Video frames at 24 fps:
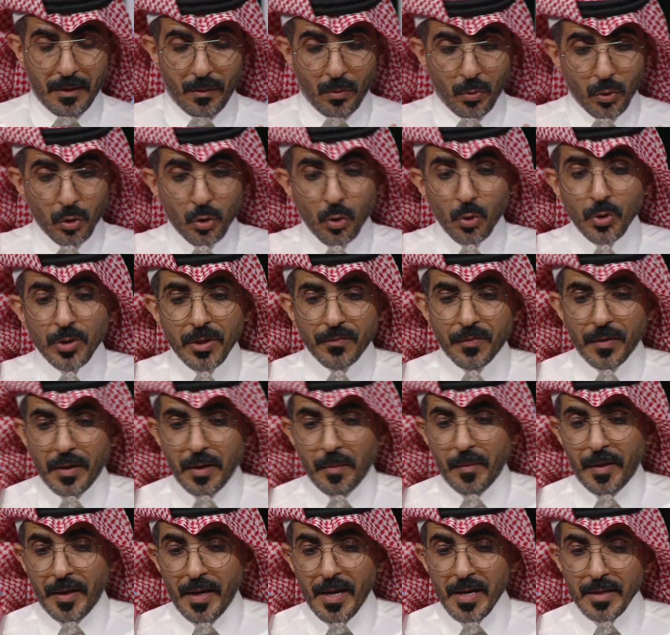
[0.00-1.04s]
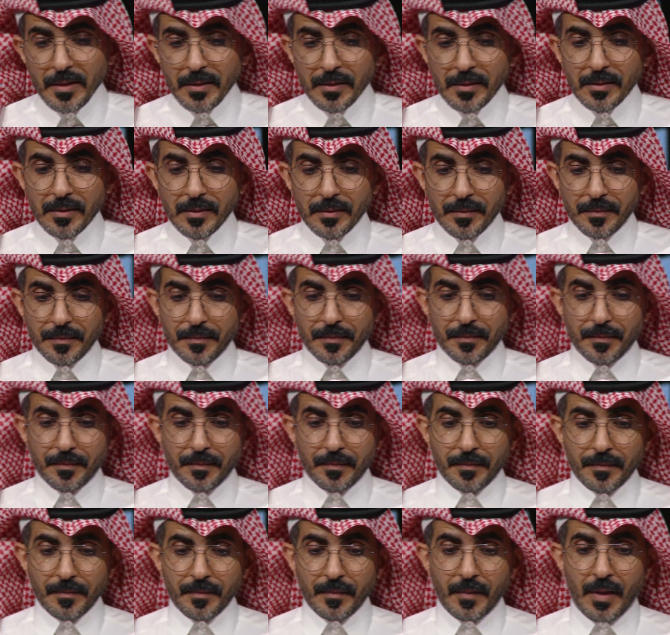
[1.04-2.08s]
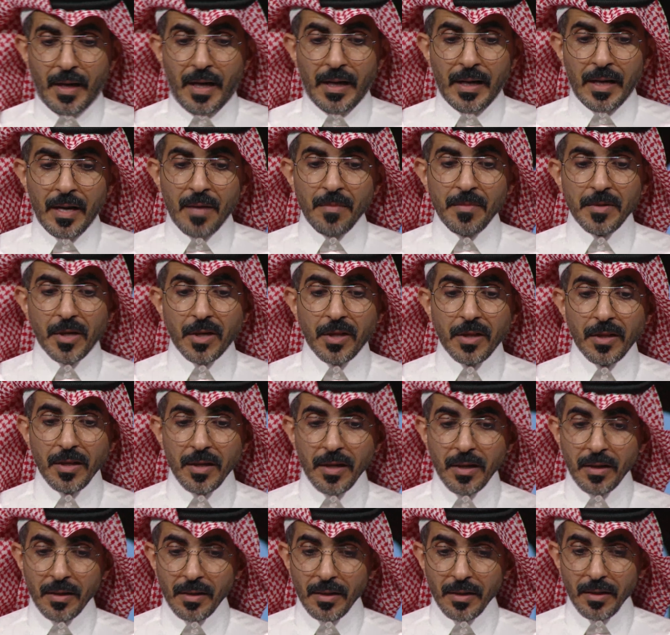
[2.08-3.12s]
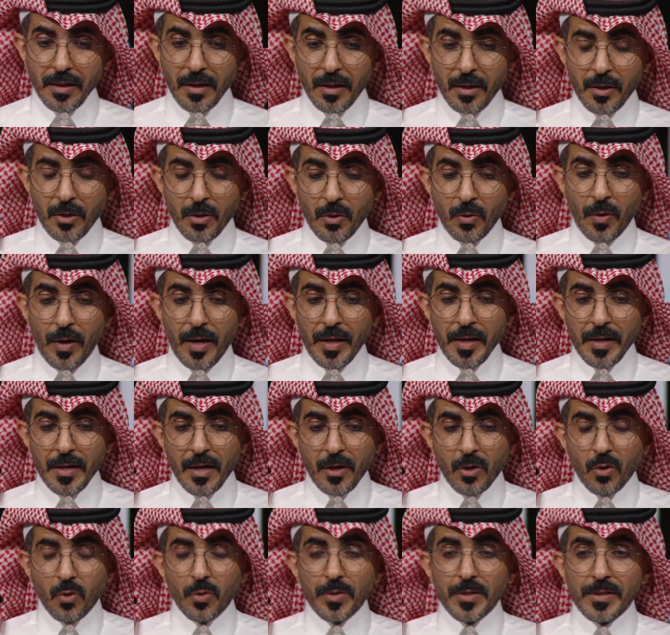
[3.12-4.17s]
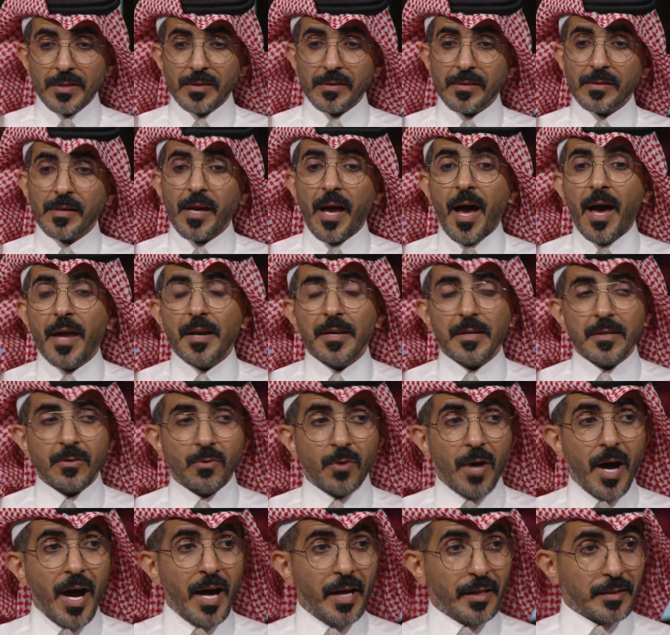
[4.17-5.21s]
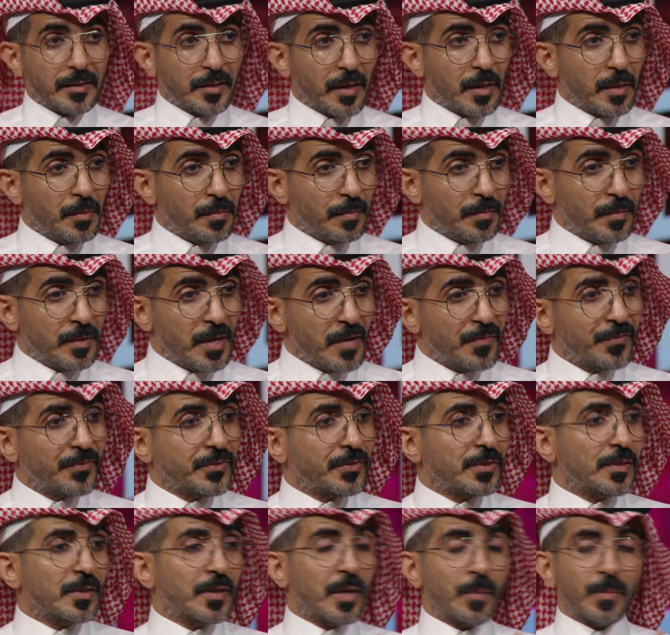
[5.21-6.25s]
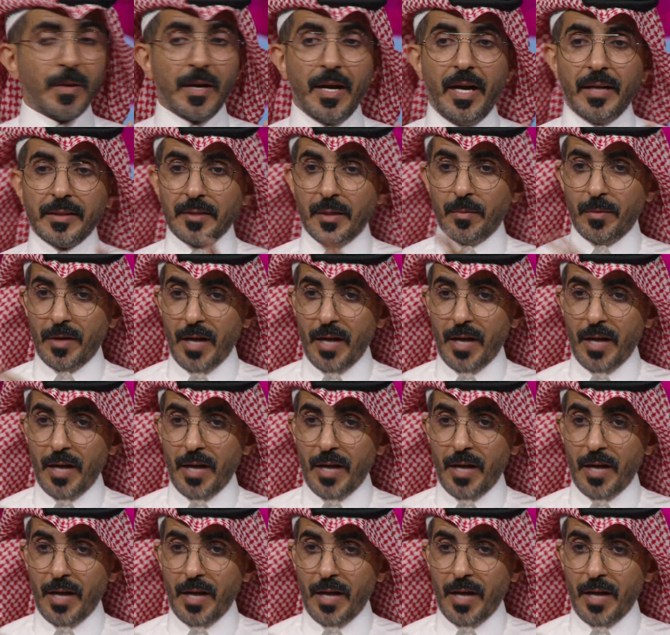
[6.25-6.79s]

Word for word: وجودي في الامارات علمني كثير انه انا اكون انسان واحترم نفسي قبل احترم